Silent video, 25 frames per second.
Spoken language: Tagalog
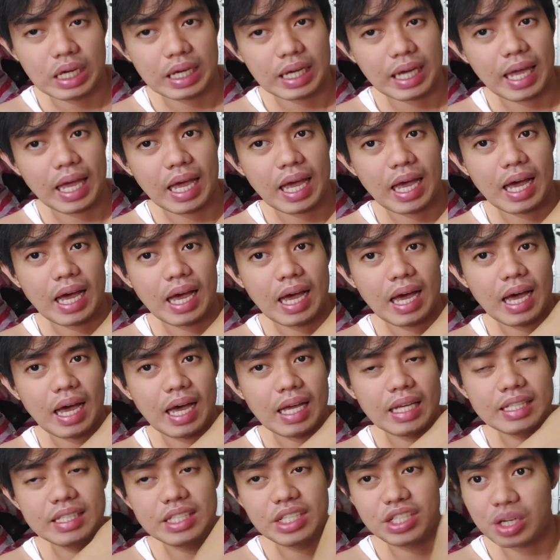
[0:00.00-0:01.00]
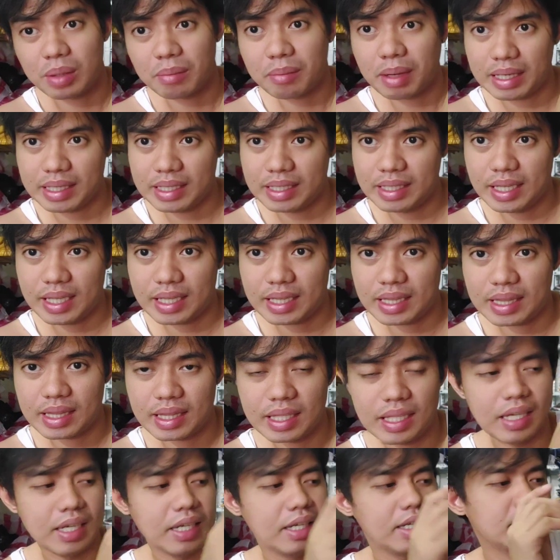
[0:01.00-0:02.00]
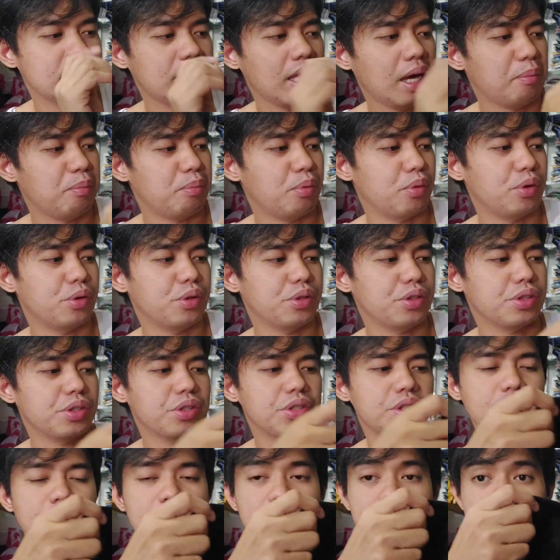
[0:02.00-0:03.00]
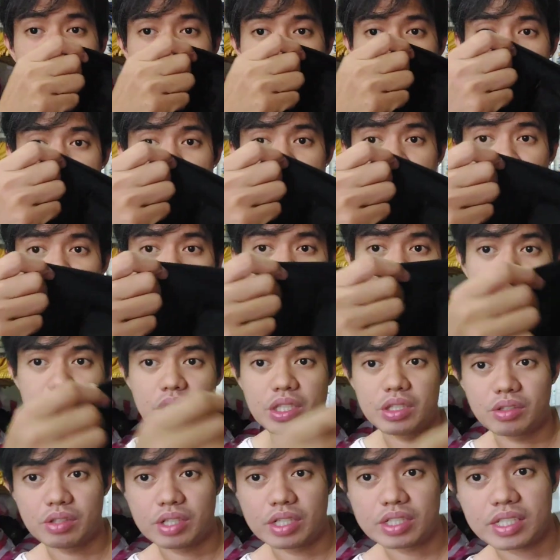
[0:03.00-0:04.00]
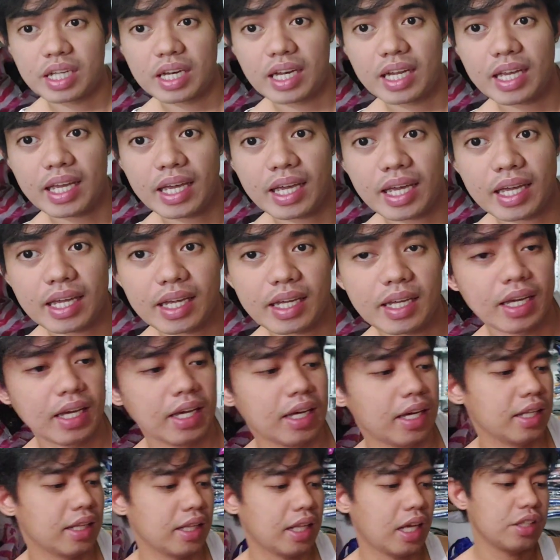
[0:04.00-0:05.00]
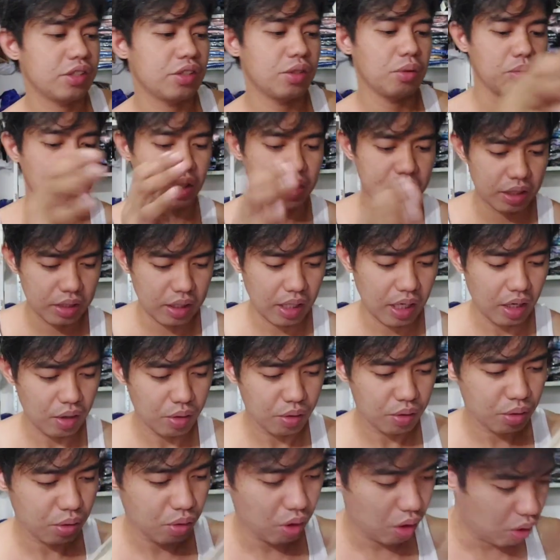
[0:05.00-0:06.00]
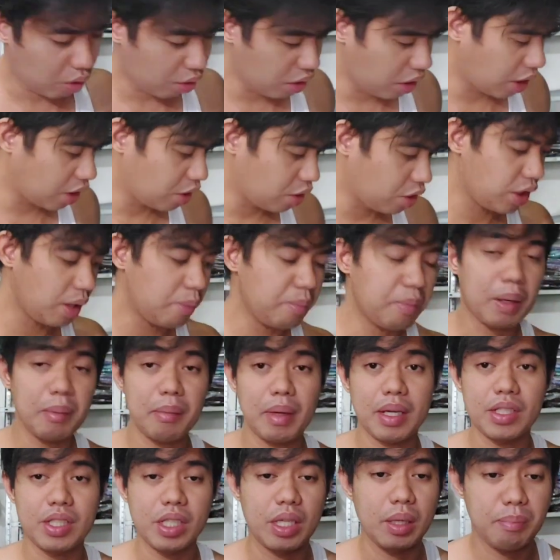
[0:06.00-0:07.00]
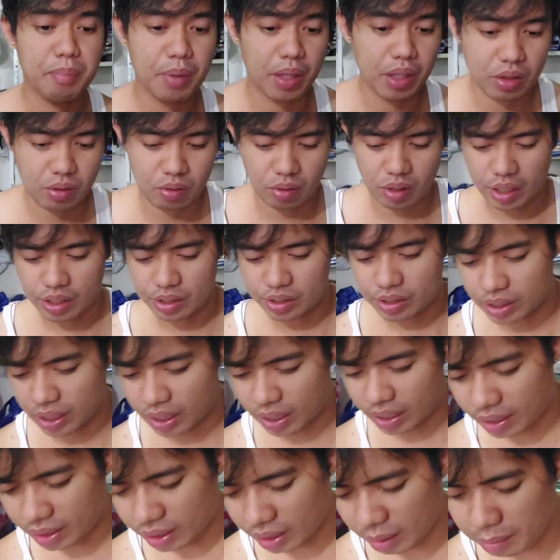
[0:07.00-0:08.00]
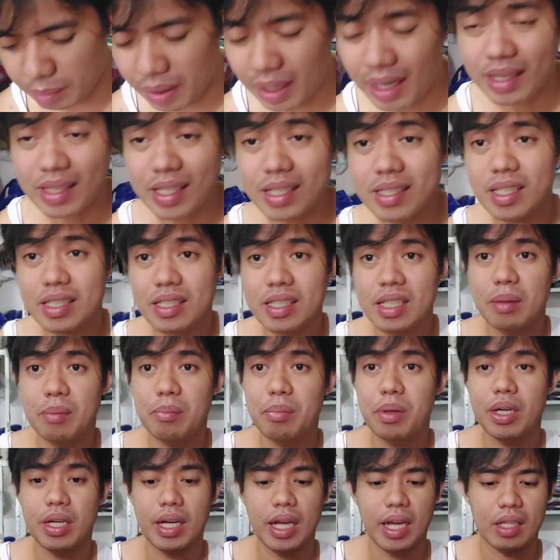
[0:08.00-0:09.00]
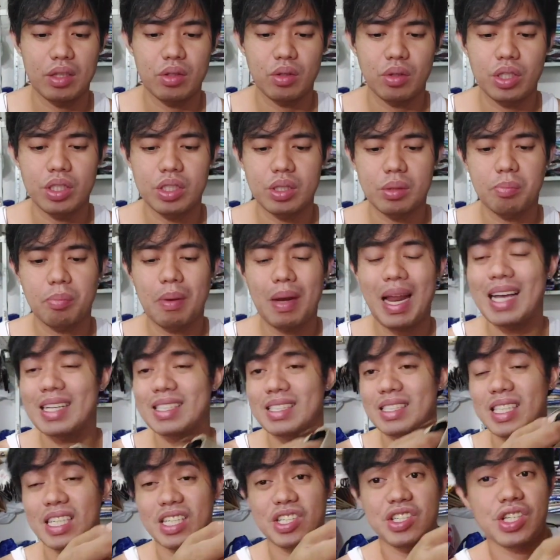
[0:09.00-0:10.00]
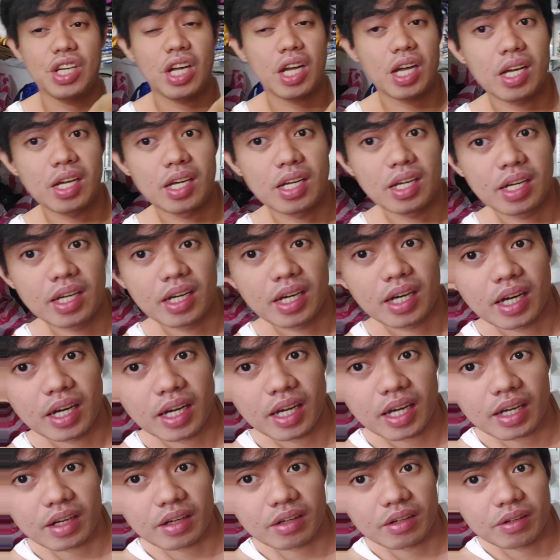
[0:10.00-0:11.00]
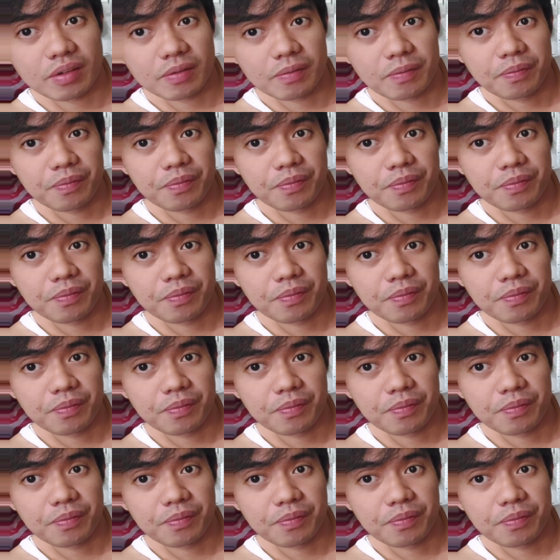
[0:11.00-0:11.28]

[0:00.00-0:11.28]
Kaya hindi siya mainit. Tapos, yes, stretchable yung dito niya sa liig. Tapos yung isa sa nagustuhan ko dito, syempre may zipper guys. Ah. Ang maganda sa zipper na ito is plastic siya. Yan o. Oh.